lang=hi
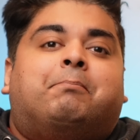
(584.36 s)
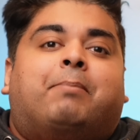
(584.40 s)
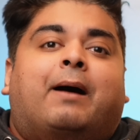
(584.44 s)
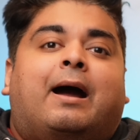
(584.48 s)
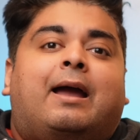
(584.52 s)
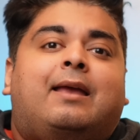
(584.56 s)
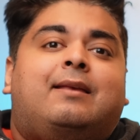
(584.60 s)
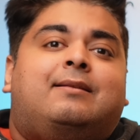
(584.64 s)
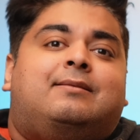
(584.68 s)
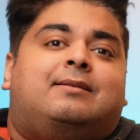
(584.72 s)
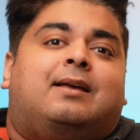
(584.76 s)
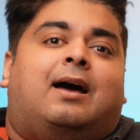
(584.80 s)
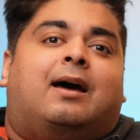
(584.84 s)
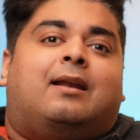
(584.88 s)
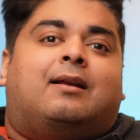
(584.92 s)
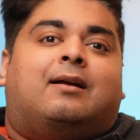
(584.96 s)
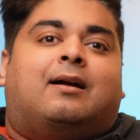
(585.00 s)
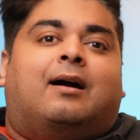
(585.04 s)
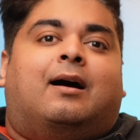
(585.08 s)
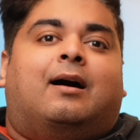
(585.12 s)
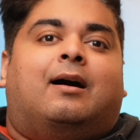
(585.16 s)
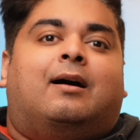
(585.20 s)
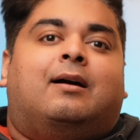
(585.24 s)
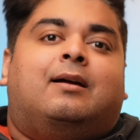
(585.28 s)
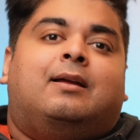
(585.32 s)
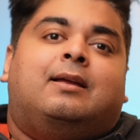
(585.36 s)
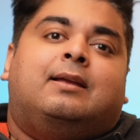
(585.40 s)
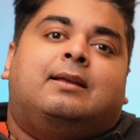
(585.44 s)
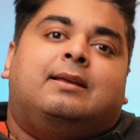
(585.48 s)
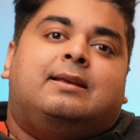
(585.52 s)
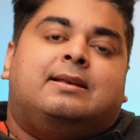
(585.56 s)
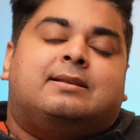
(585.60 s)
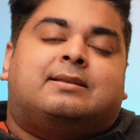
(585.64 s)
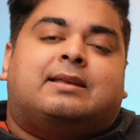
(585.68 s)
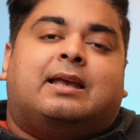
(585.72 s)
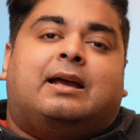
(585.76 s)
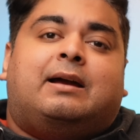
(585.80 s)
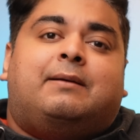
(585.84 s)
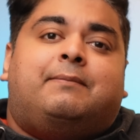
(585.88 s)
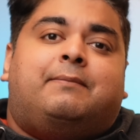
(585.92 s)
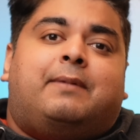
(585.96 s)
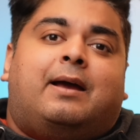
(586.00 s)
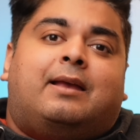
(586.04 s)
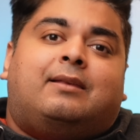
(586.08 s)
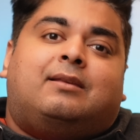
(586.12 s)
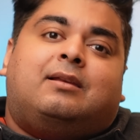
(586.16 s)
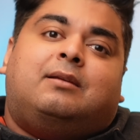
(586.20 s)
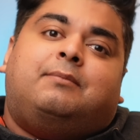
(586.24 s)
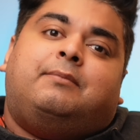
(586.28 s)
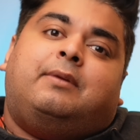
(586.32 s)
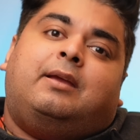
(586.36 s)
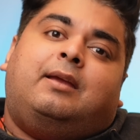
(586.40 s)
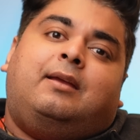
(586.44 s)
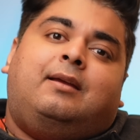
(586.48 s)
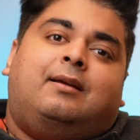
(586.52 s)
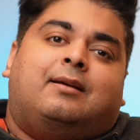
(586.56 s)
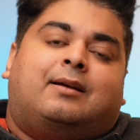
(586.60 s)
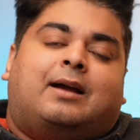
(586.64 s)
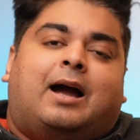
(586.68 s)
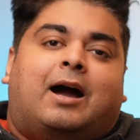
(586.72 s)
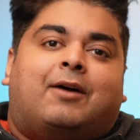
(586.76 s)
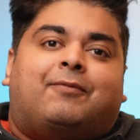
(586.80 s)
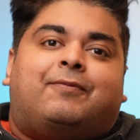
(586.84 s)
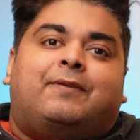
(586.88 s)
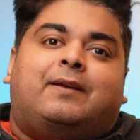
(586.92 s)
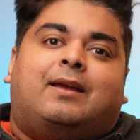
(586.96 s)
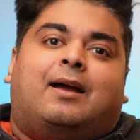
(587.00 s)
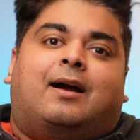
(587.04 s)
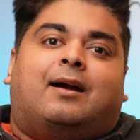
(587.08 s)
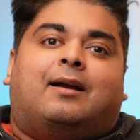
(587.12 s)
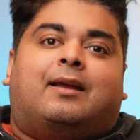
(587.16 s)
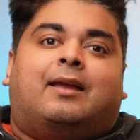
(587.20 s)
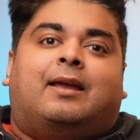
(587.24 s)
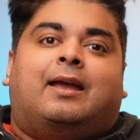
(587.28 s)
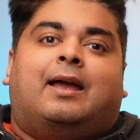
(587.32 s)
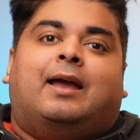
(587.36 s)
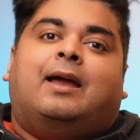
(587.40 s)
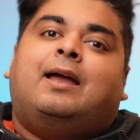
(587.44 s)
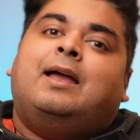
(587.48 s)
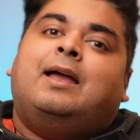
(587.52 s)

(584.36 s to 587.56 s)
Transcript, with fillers: बाईस हज़ार का इसके कंपेरिजन में काफ़ी आगे है